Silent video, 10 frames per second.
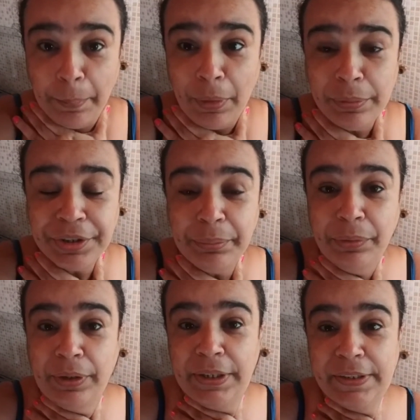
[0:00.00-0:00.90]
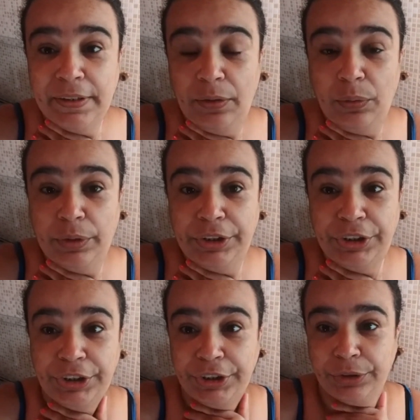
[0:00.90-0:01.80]
Bom, meus amores,
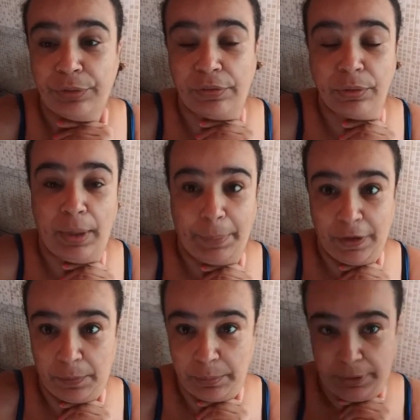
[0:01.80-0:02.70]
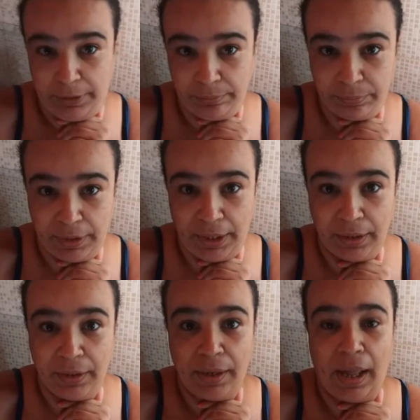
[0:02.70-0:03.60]
hoje vai vir um rapaz pra mim,
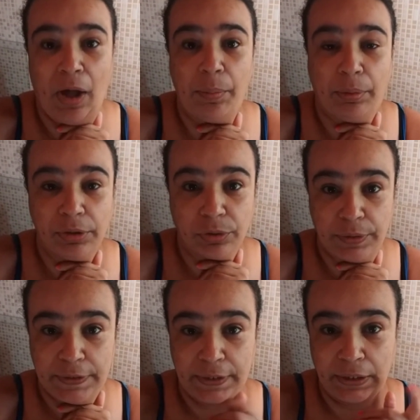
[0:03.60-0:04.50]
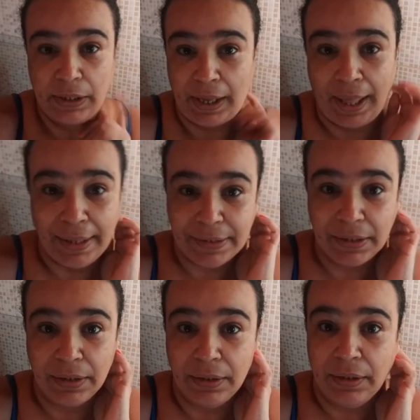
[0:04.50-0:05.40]
né? Arrumou umas coisas aqui em
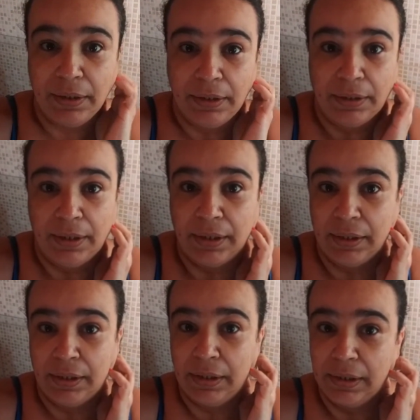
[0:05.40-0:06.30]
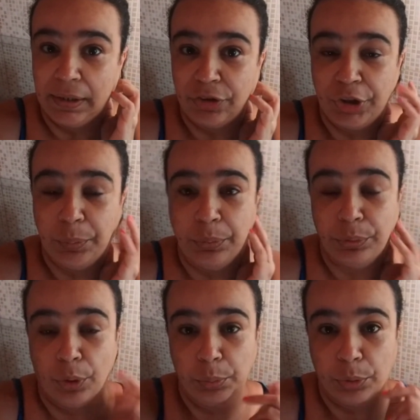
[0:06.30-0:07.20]
casa, né, tipo
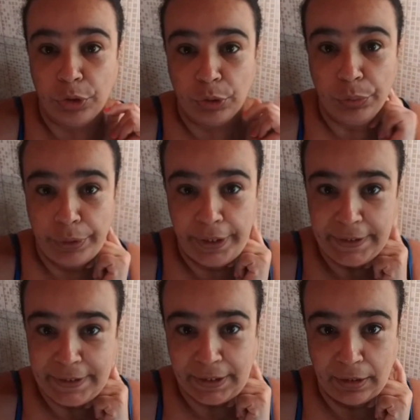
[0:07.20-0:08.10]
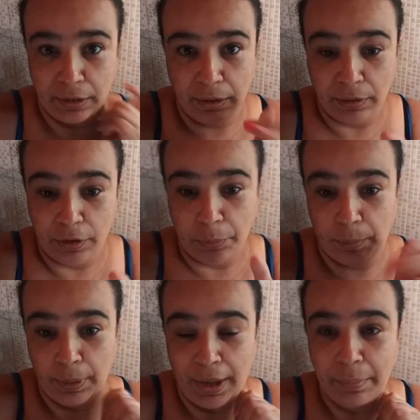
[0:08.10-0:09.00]
o interruptor de luz, que deu
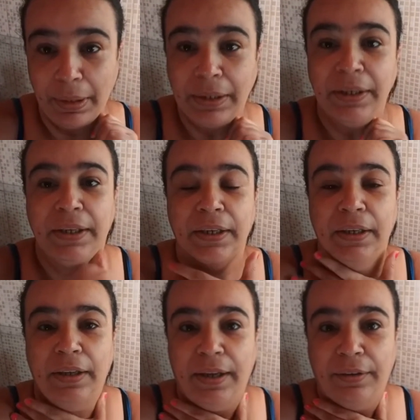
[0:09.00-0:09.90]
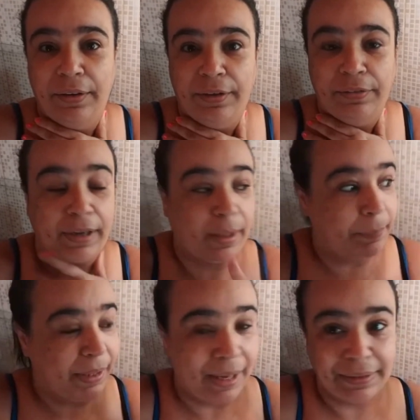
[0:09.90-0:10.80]
problema. É, vai
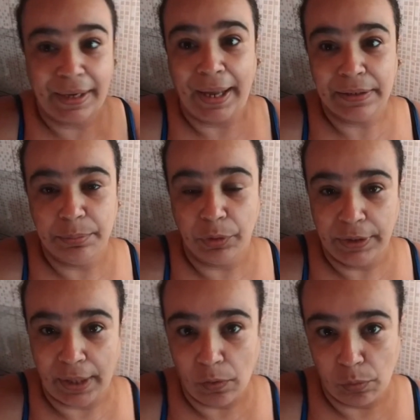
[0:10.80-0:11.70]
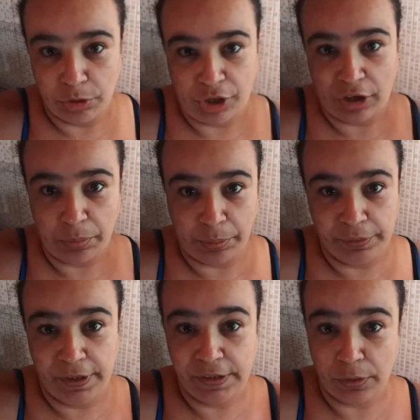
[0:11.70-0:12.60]
capinar atrás do meu quintal, vou mostrar já pra
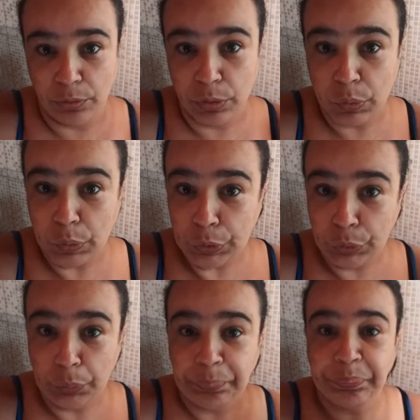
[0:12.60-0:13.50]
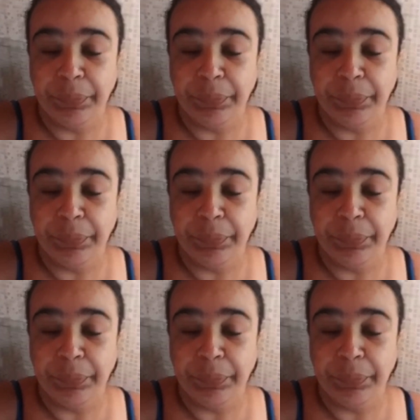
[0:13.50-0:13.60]
vocês, tá tudo sujo.